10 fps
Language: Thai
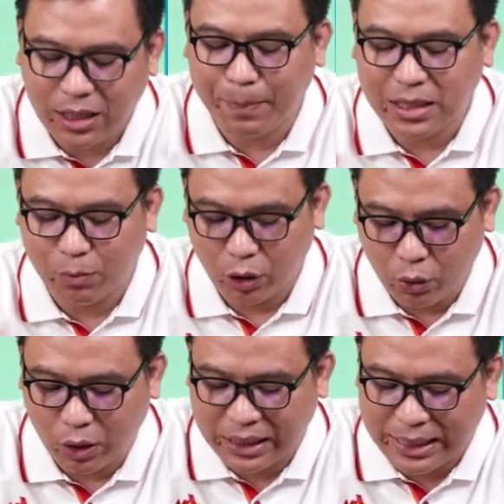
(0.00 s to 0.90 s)
ก็จะเป็นจำนวน
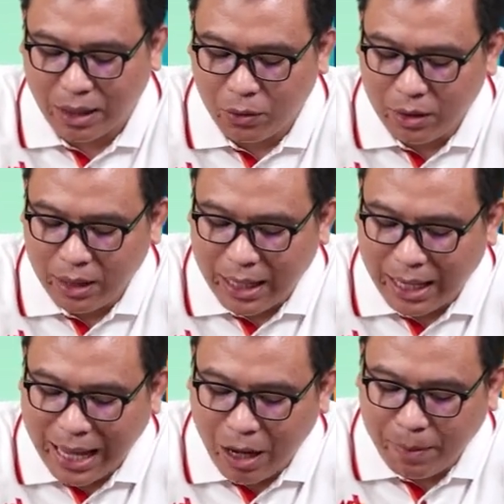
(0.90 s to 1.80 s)
ถั่วเขียว
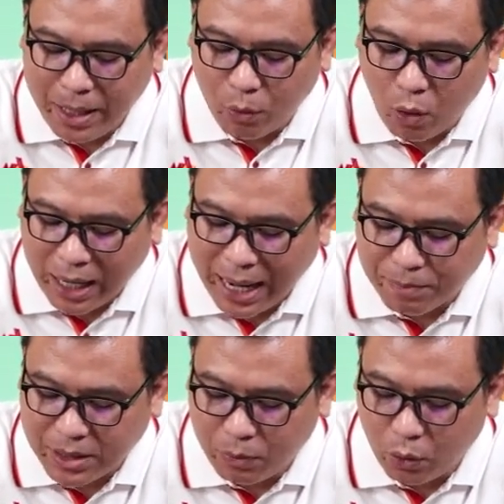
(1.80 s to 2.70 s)
แล้วไปบวกกับ
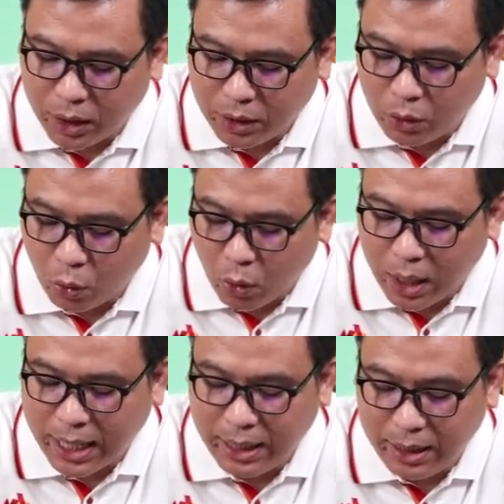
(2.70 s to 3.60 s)
จำนวนถั่ว
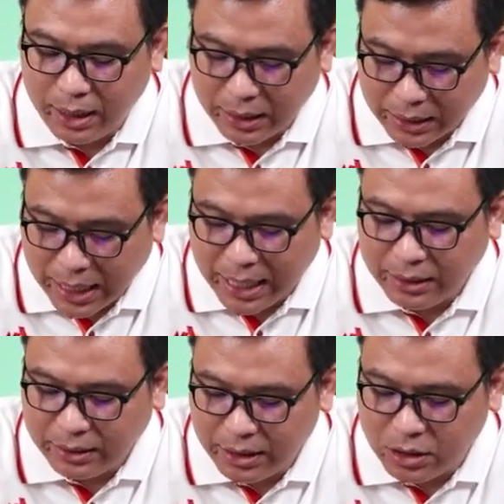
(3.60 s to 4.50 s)
เหลือง
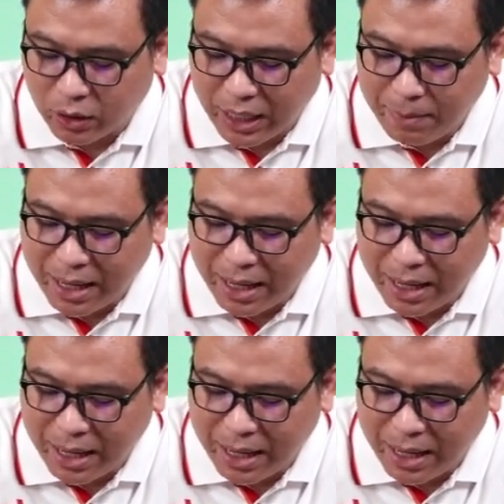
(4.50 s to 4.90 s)
ที่โจทย์ให้